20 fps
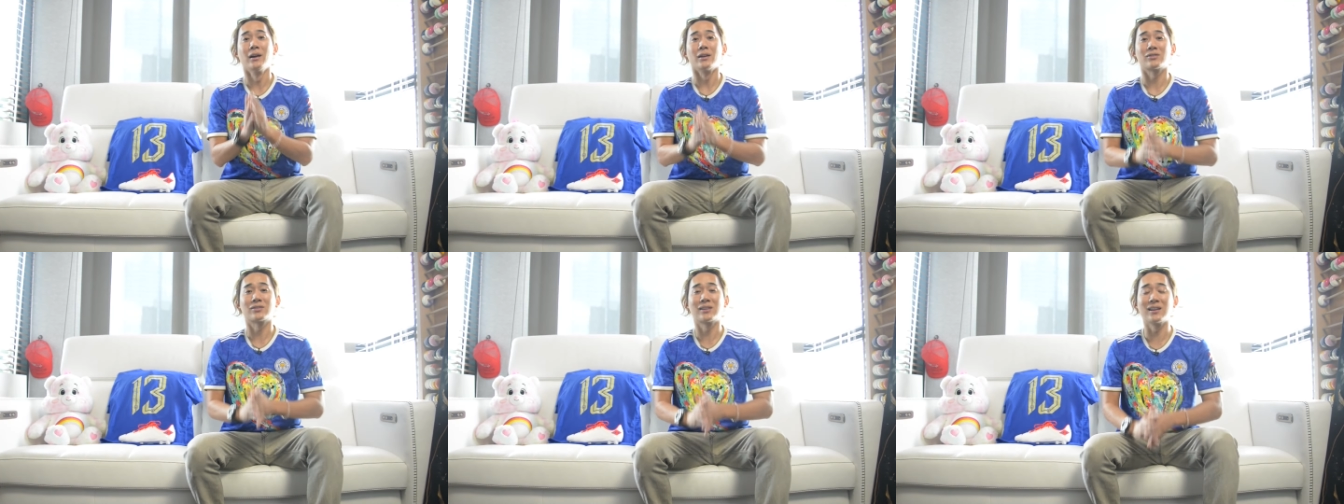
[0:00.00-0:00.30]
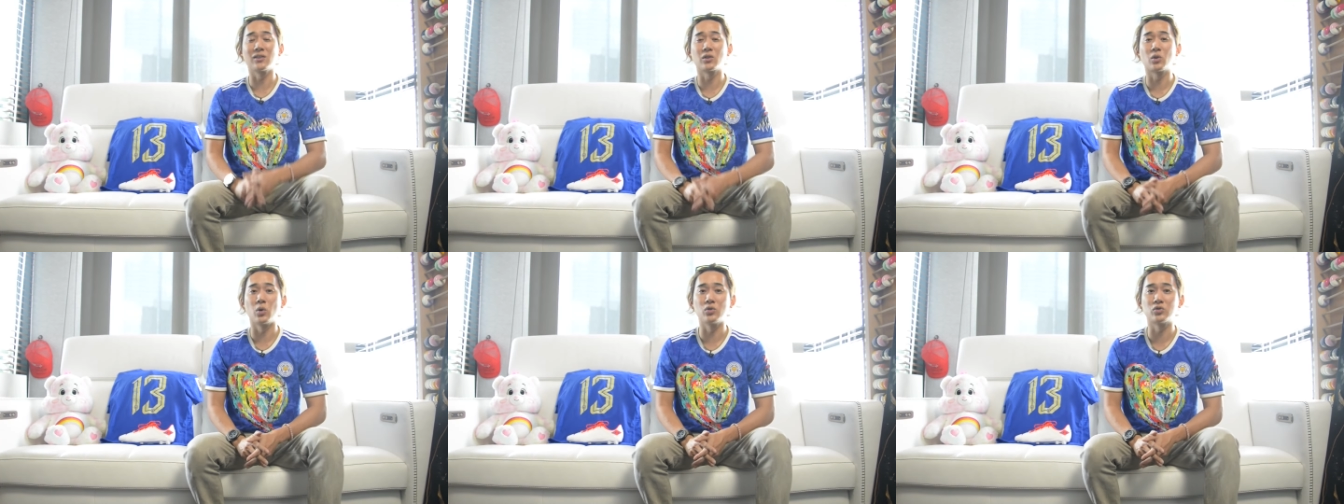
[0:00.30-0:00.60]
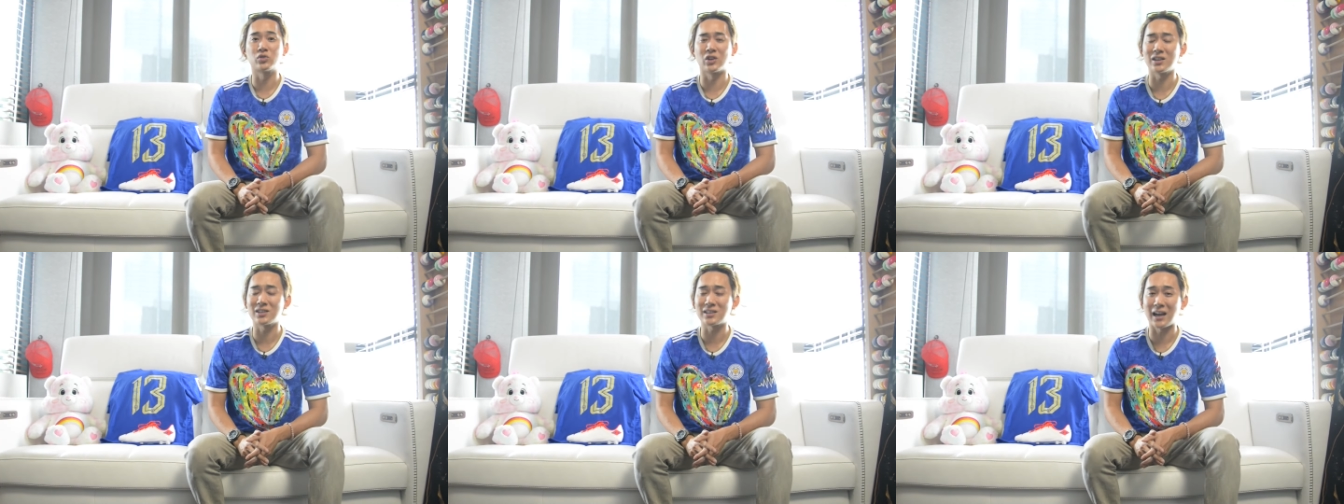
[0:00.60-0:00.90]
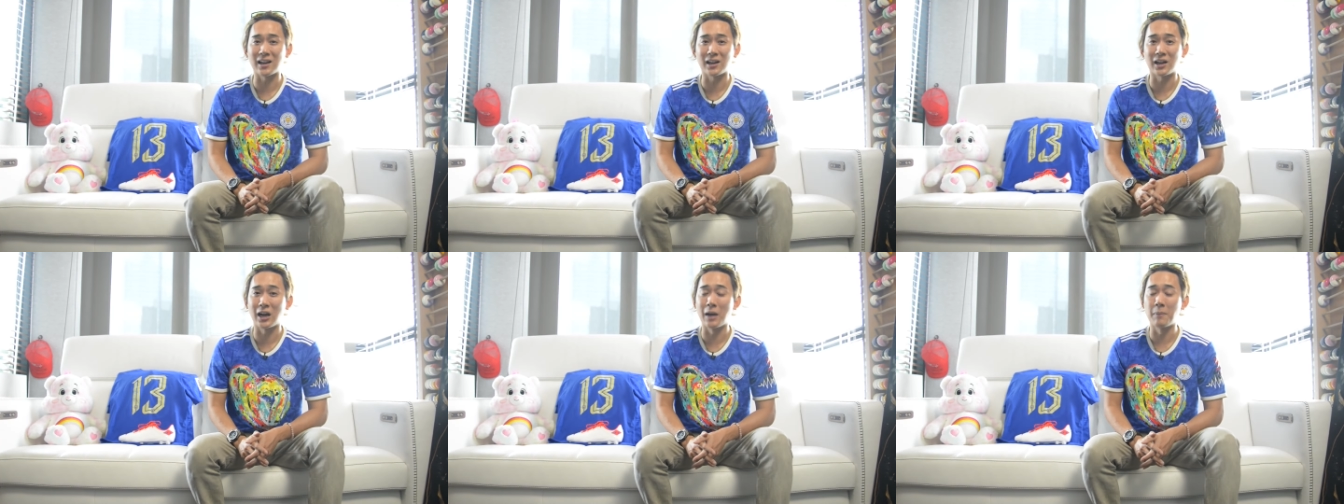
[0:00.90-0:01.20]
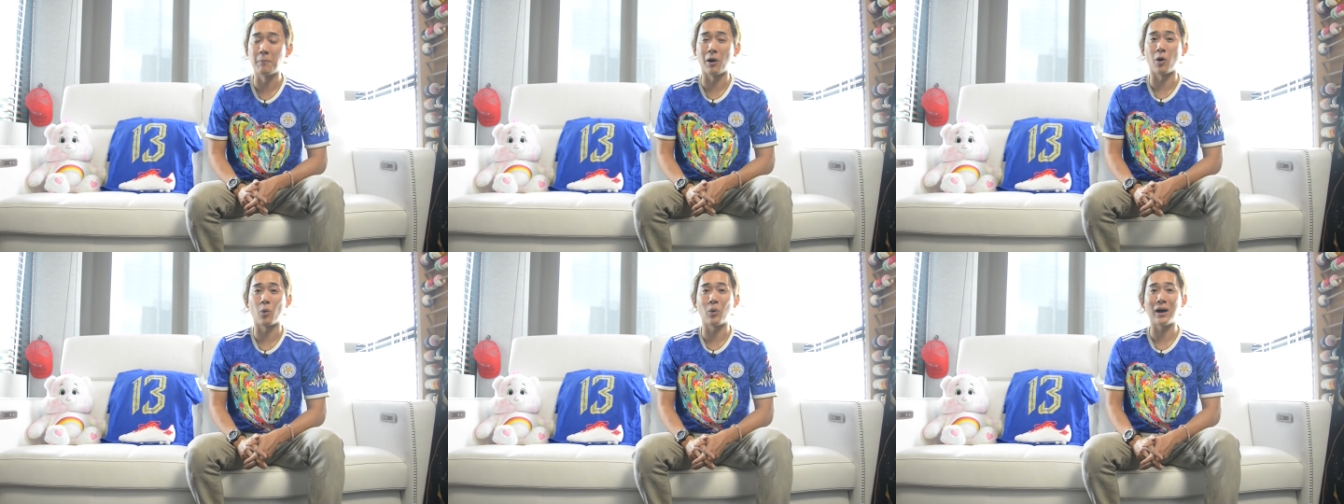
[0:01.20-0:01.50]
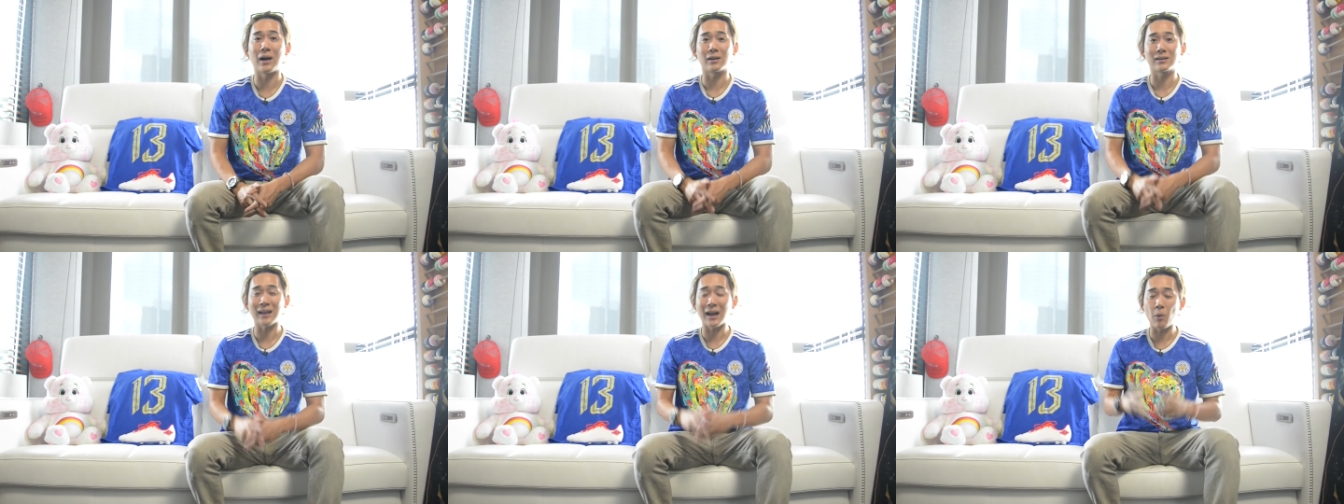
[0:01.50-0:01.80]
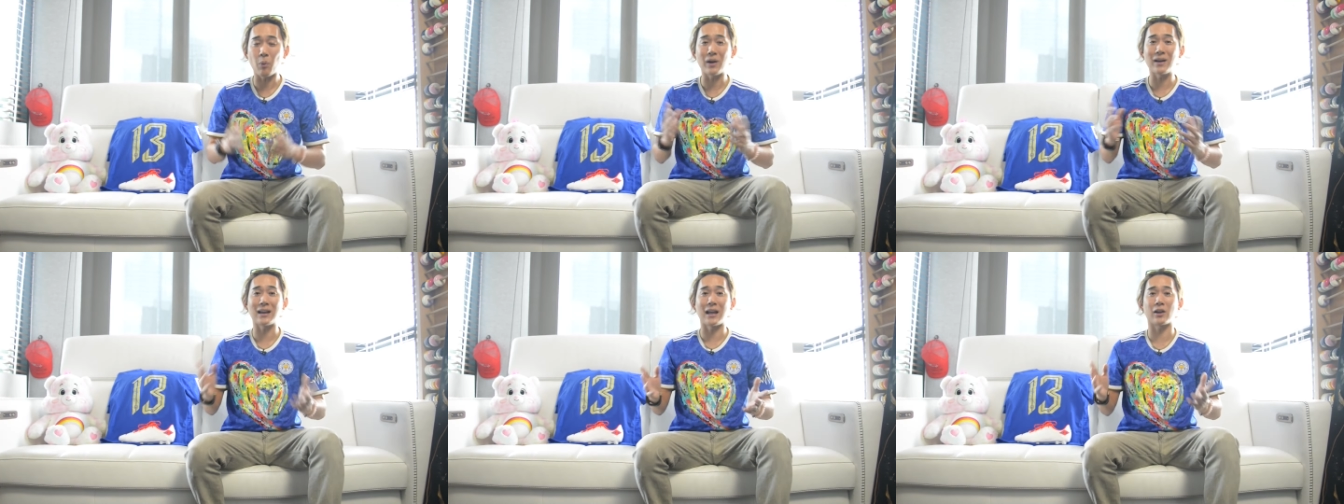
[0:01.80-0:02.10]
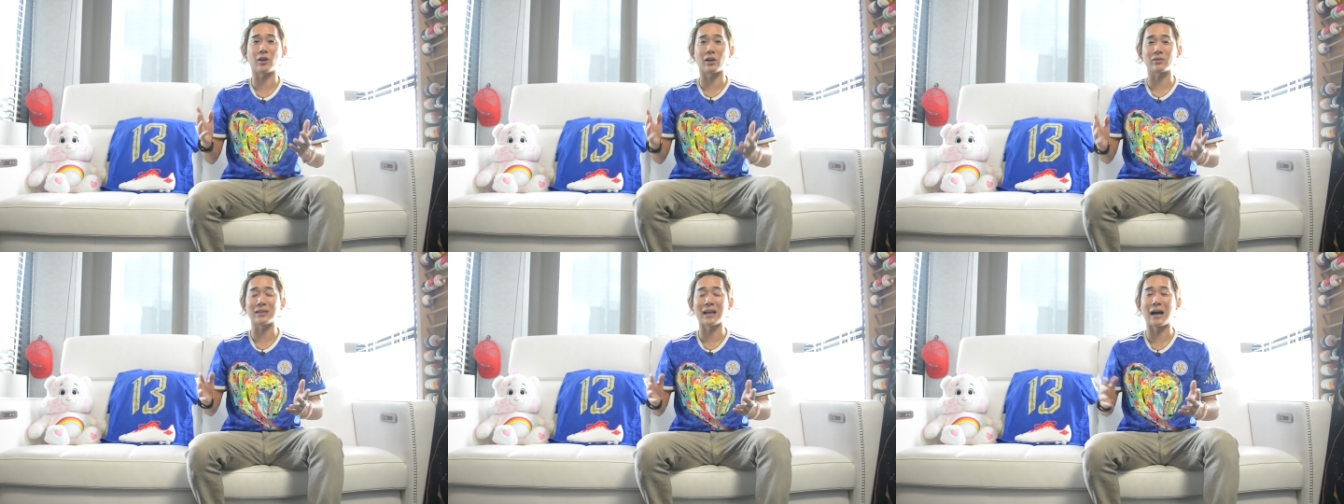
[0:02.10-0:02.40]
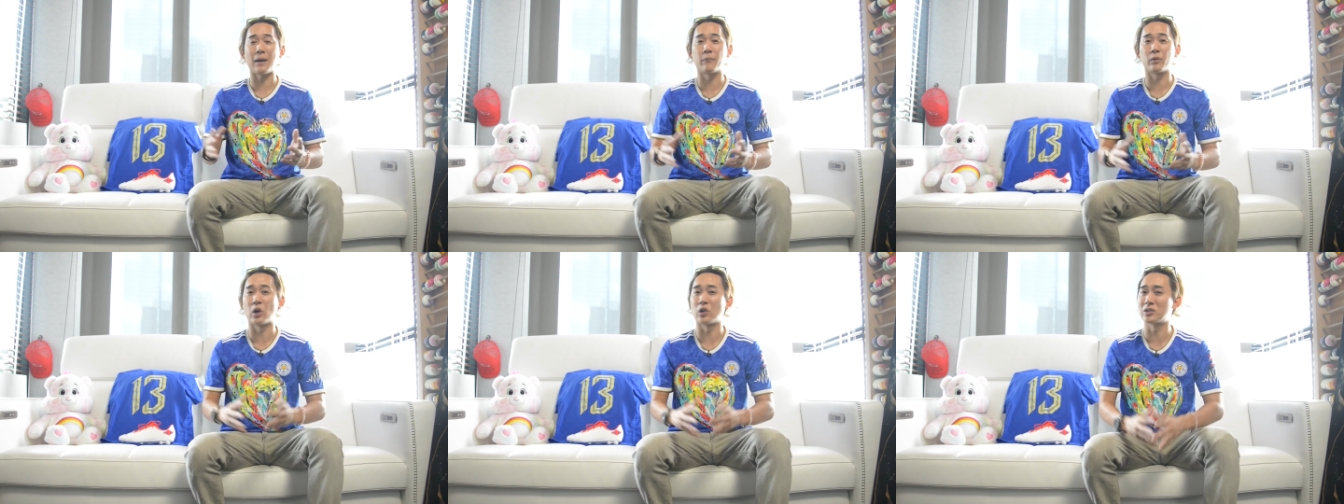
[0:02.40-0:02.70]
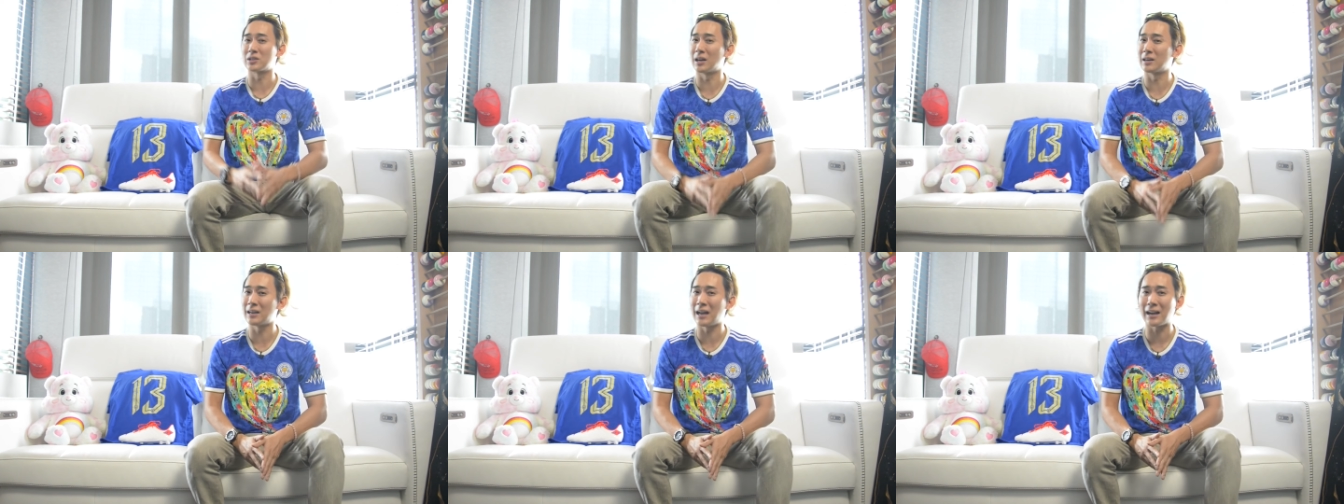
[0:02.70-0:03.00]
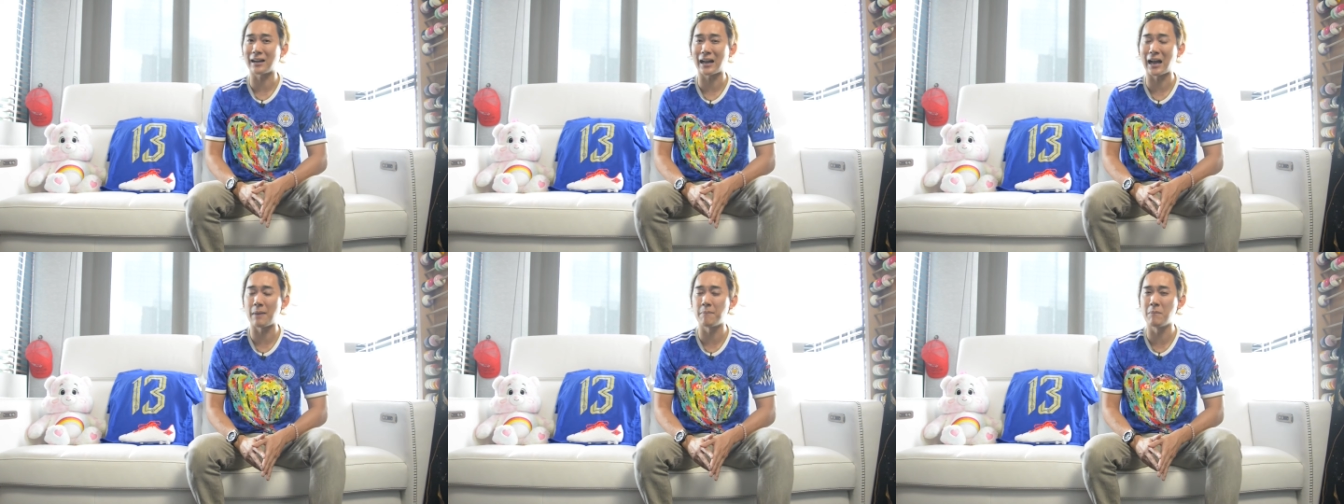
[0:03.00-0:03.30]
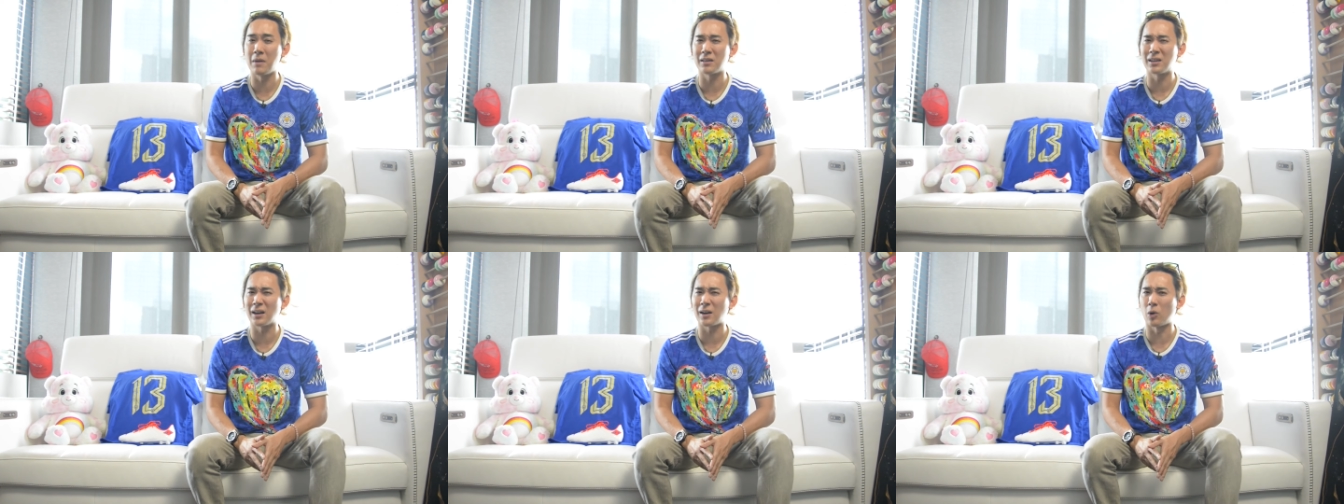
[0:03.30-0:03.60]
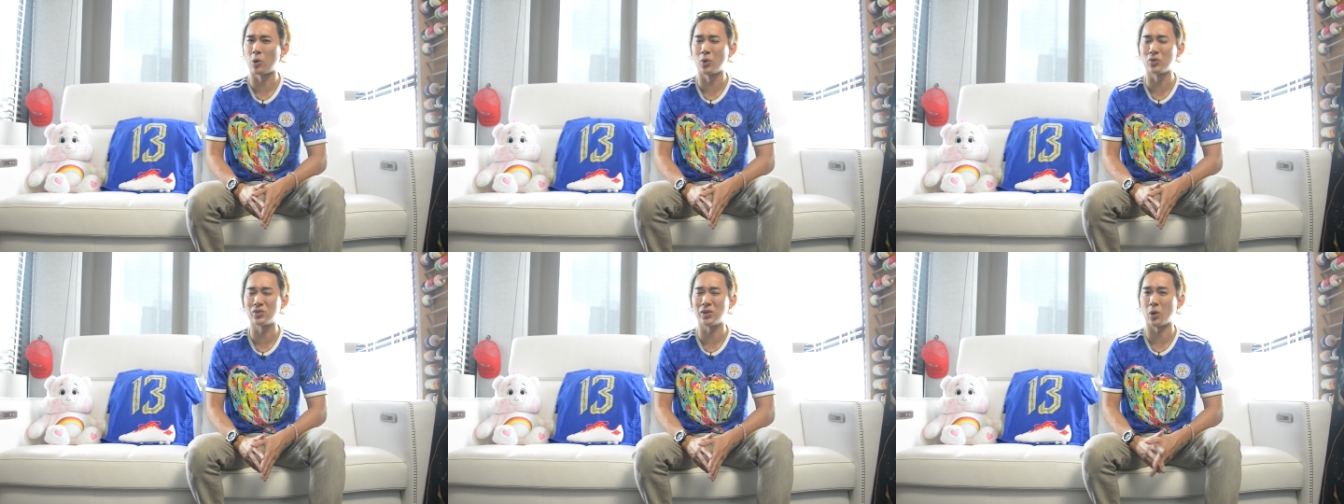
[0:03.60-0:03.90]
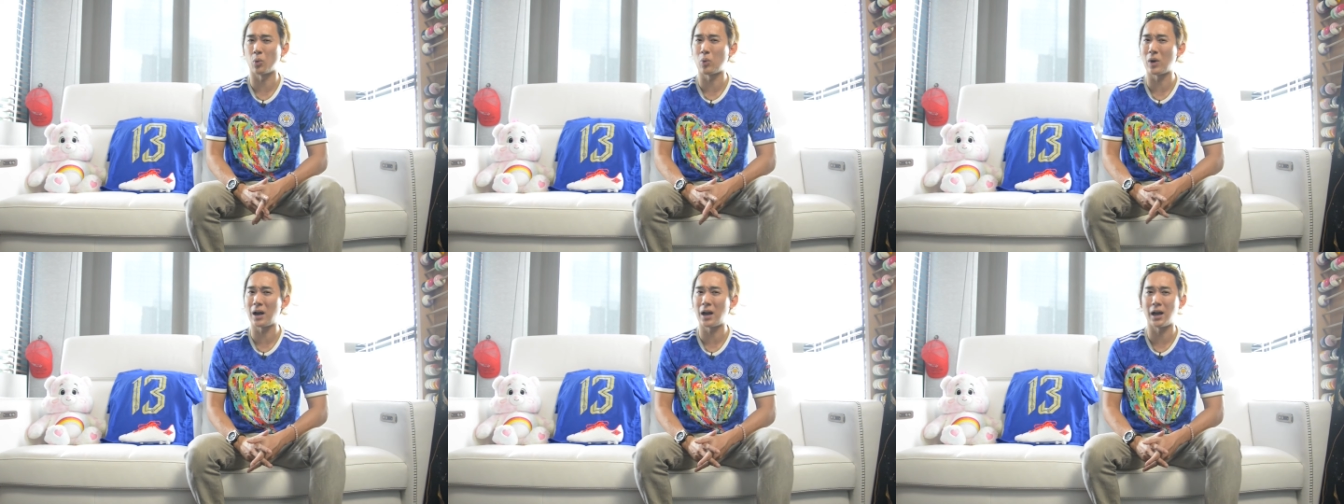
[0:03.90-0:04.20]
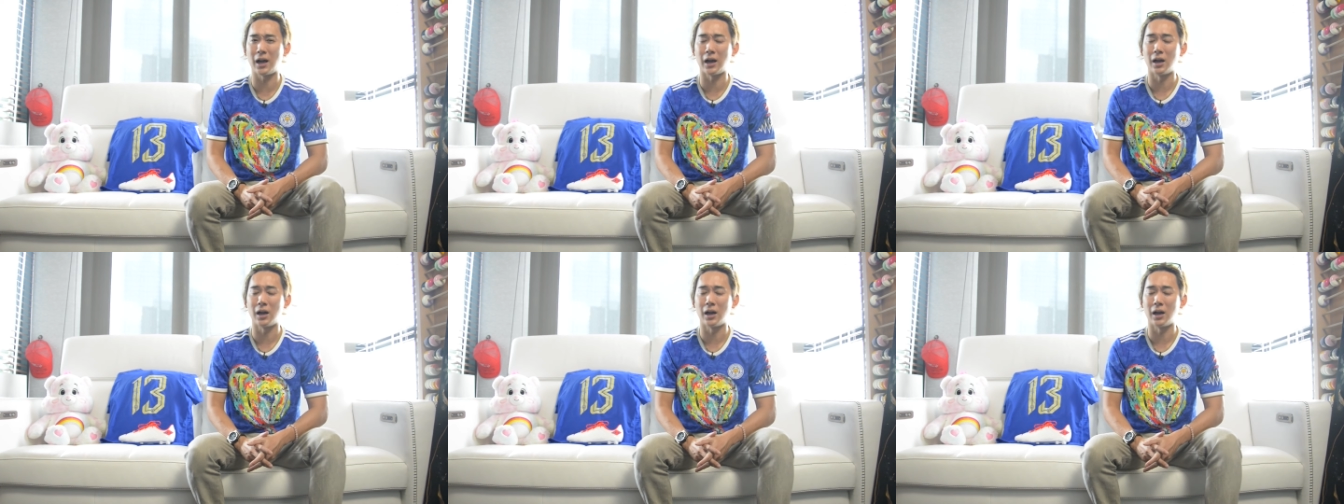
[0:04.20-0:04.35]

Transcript: ซึ่งคุณสุทธิชัยเคยบอกว่า ถ้าวันไหนก็ตามเราเจอนักการเมืองที่เรารู้สึกว่า